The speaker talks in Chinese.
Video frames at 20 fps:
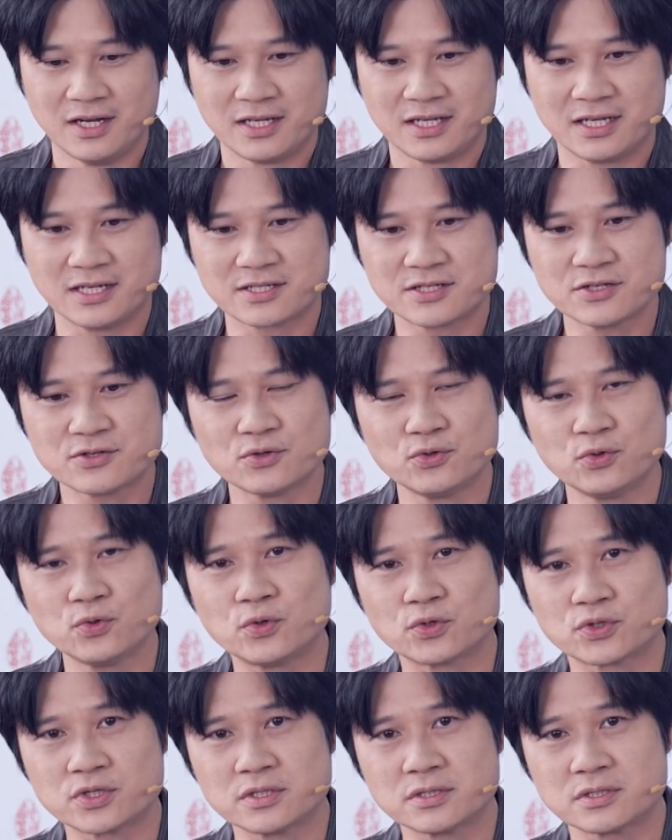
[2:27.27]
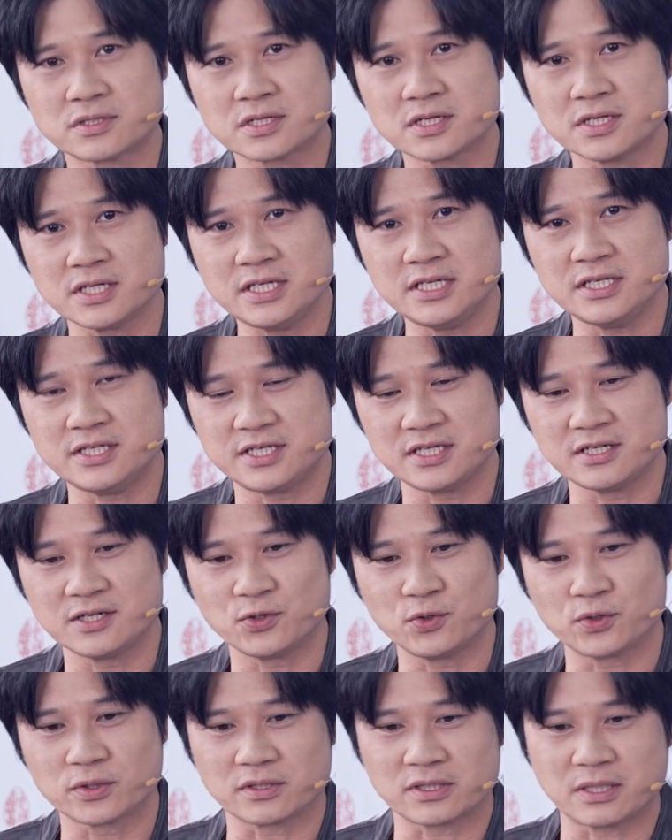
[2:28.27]
那这时候，如果说这个易经呢
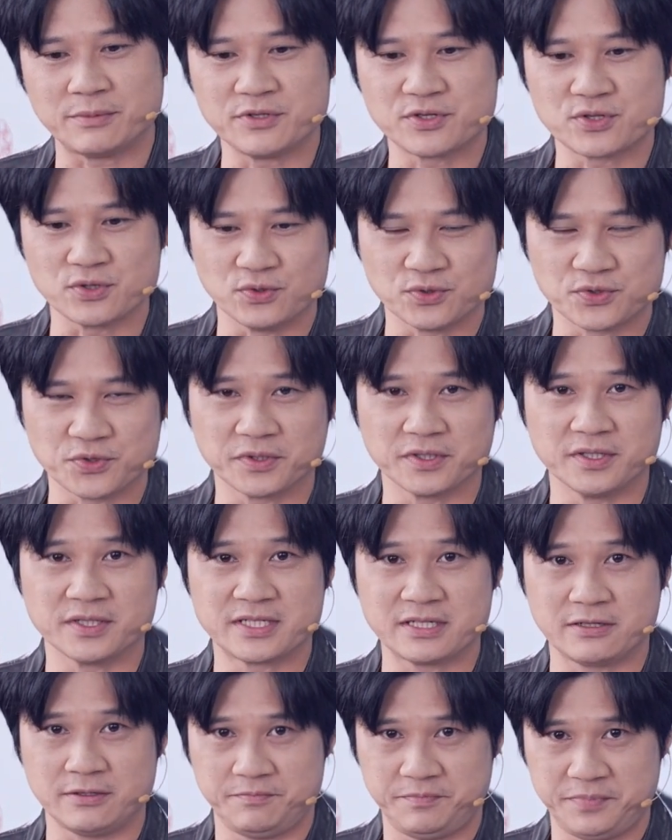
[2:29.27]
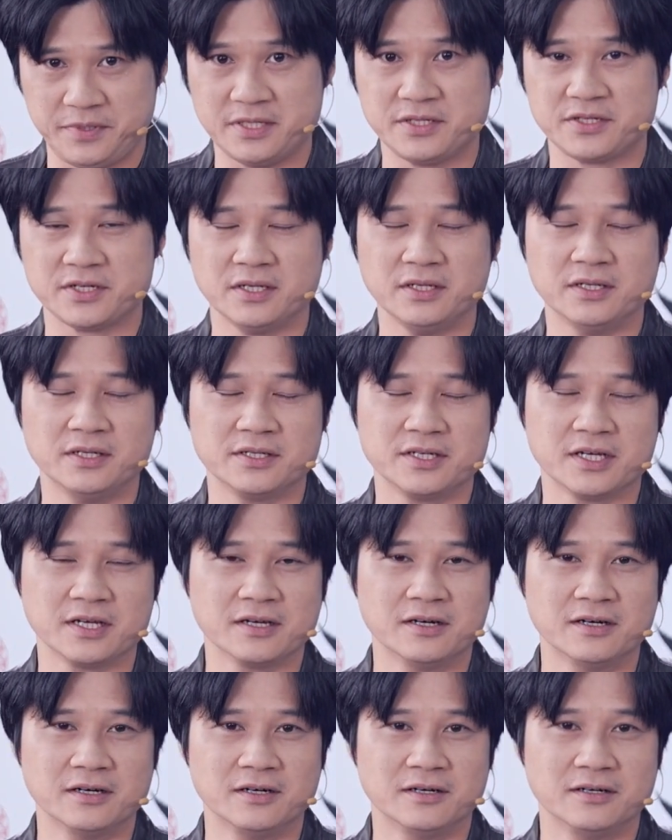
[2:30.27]
落到他们手中呢，将会变成了这
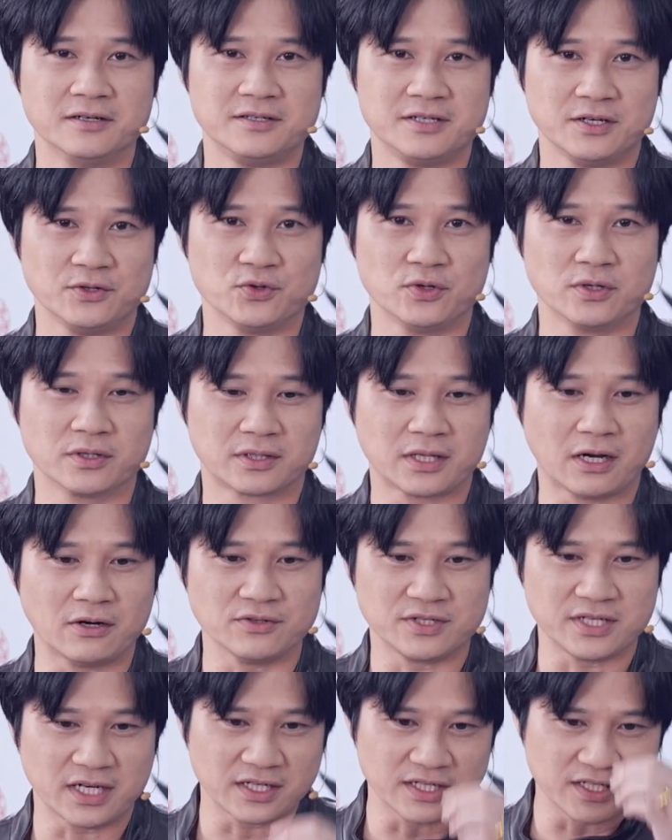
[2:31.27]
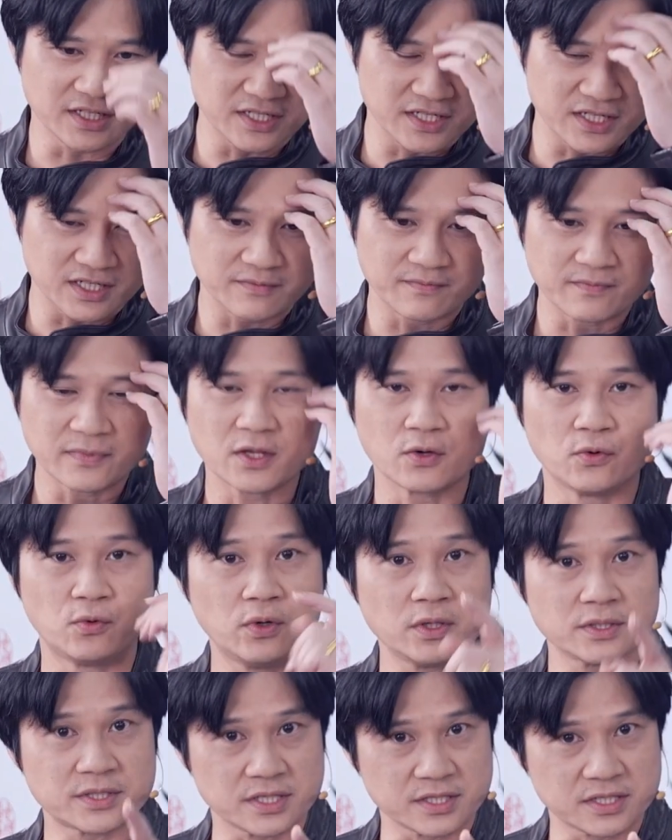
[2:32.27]
个叫做道家的易经，
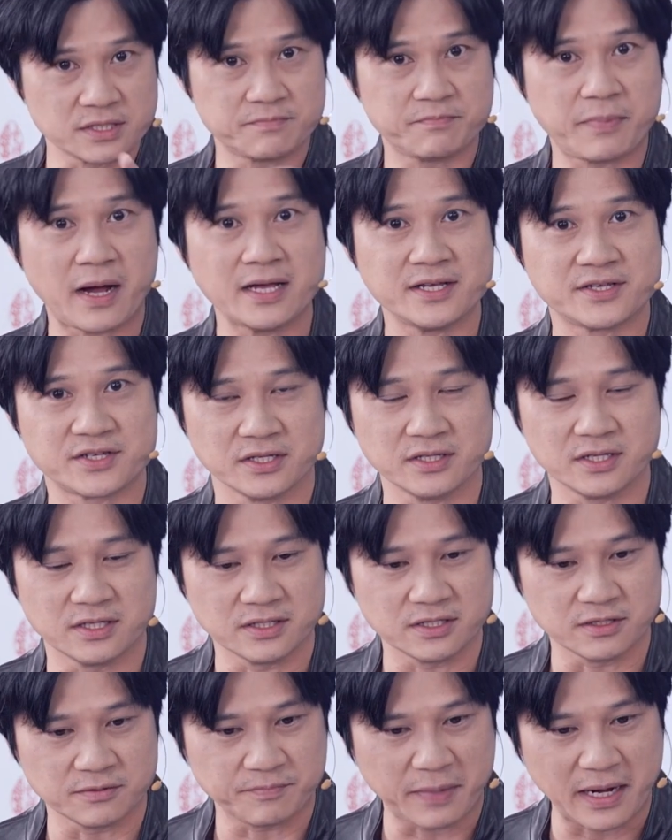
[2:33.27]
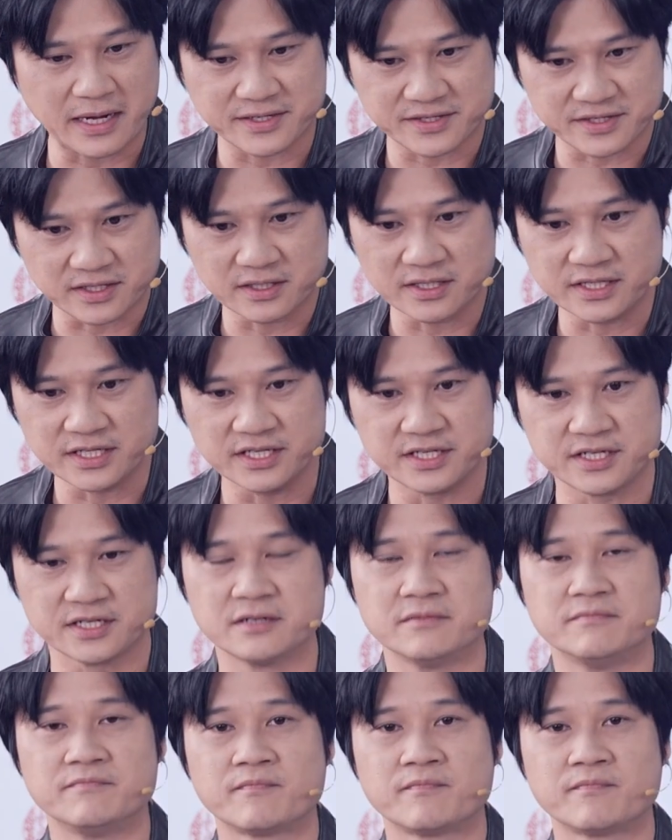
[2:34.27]
或者是拜神的人的拜神的易经。